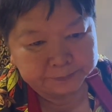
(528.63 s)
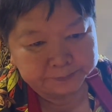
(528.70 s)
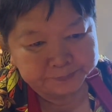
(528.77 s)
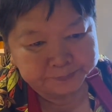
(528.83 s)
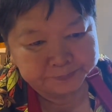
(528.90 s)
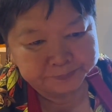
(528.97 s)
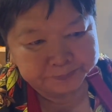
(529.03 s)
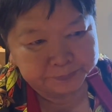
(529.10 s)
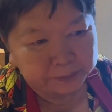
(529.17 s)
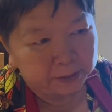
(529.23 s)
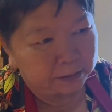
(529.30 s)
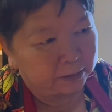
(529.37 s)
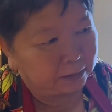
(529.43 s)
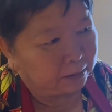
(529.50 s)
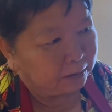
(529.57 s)
của em
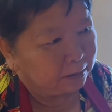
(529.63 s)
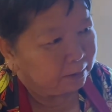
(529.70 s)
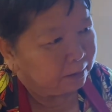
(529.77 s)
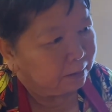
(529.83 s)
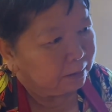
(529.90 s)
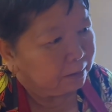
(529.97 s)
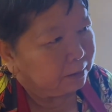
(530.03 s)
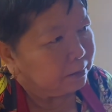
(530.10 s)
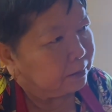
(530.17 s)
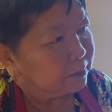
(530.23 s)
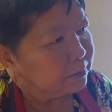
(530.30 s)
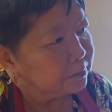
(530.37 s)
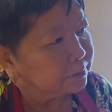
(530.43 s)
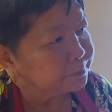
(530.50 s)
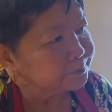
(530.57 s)
với gì dứt nè
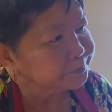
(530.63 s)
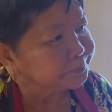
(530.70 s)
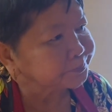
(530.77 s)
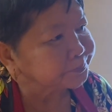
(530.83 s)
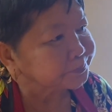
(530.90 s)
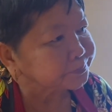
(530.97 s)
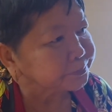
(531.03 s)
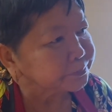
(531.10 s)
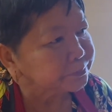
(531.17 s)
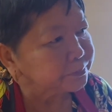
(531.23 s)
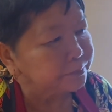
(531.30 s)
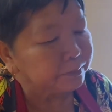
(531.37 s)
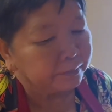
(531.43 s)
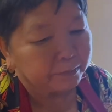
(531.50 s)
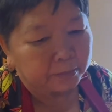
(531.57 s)
Hai hũ
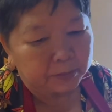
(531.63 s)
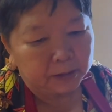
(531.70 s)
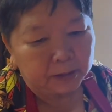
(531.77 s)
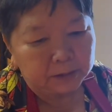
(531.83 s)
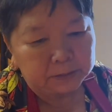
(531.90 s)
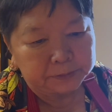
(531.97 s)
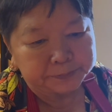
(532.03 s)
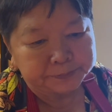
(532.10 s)
hai chục Đồ